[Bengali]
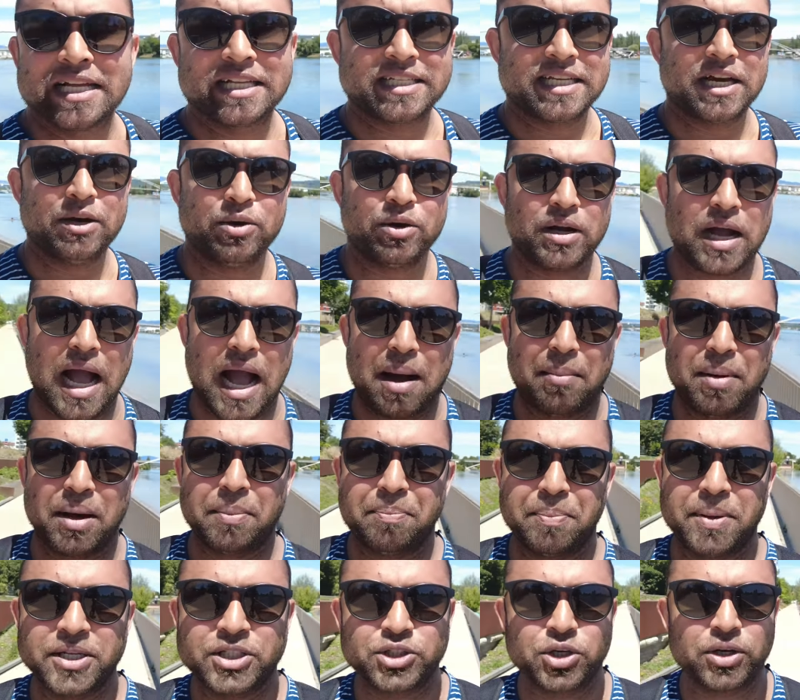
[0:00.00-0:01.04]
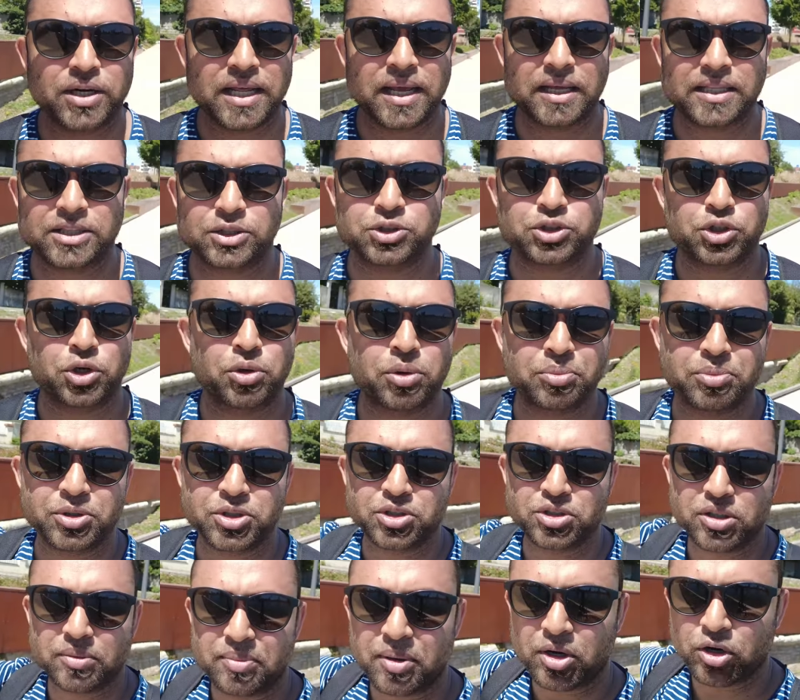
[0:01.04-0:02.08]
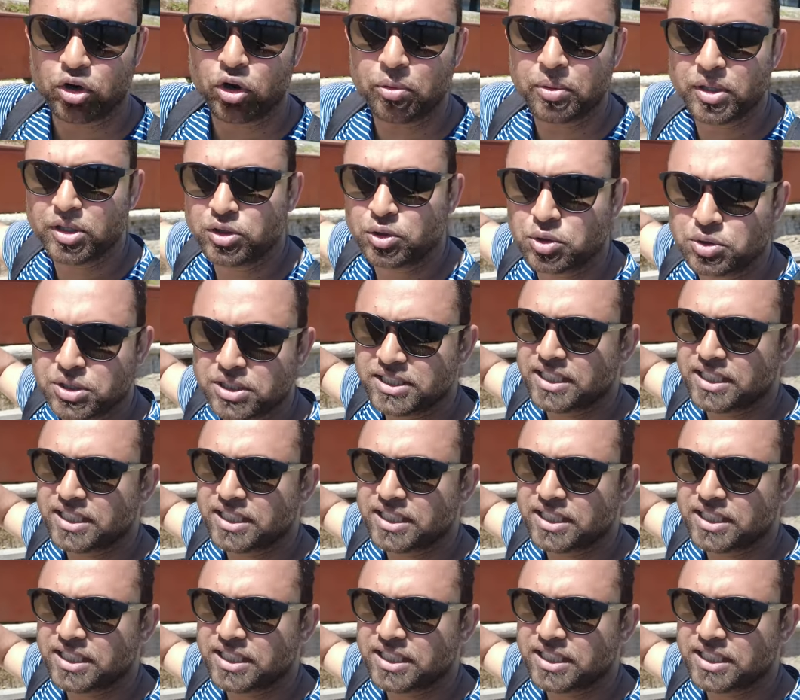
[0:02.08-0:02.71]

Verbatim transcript: যাই হোক আমার পিছনে এত সময় পর্যন্ত আপনারা নদী